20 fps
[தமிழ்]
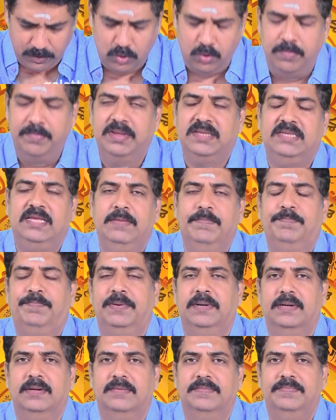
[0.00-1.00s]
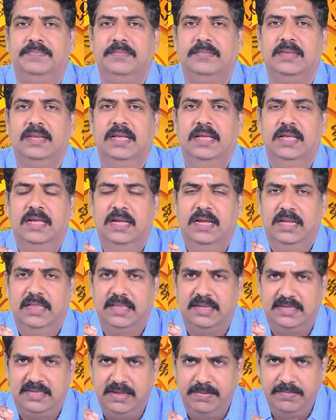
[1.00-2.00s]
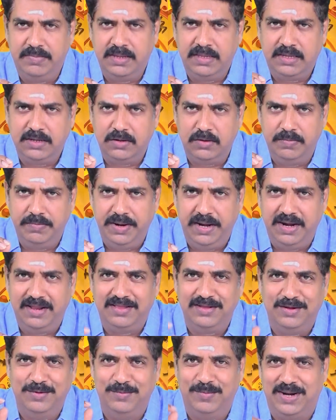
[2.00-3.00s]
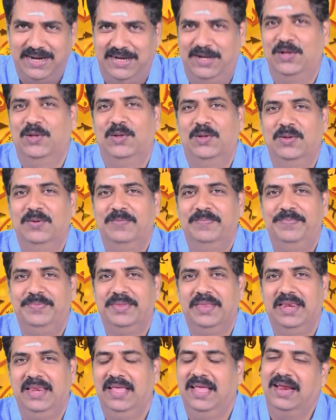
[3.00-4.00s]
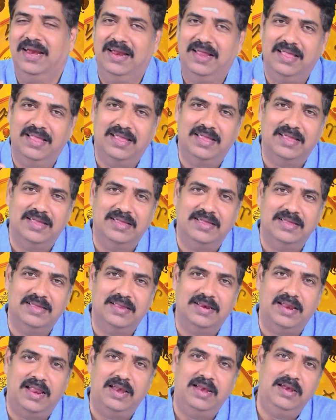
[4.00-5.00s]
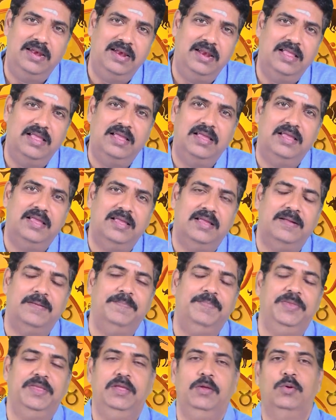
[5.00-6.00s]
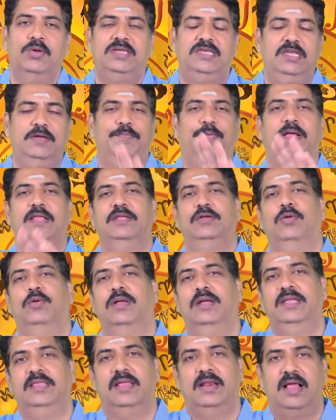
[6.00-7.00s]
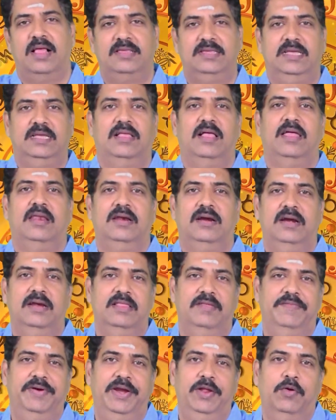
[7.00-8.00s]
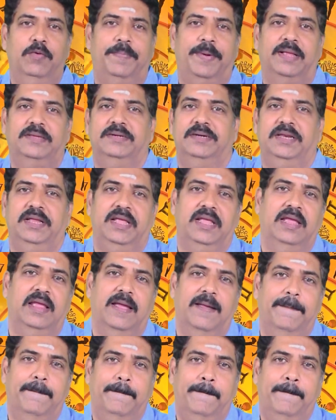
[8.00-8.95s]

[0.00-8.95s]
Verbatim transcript: ரொம்ப சிம்பிள் இந்த சிம்மத்துக்கும் மீனத்துக்கும் மட்டும் நீங்கள் நல்லா யோசித்து பார்த்துக்கோங்க இந்த ராசிக்காரர்கள் இந்த வீடியோவை பார்த்துட்ருக்கீங்க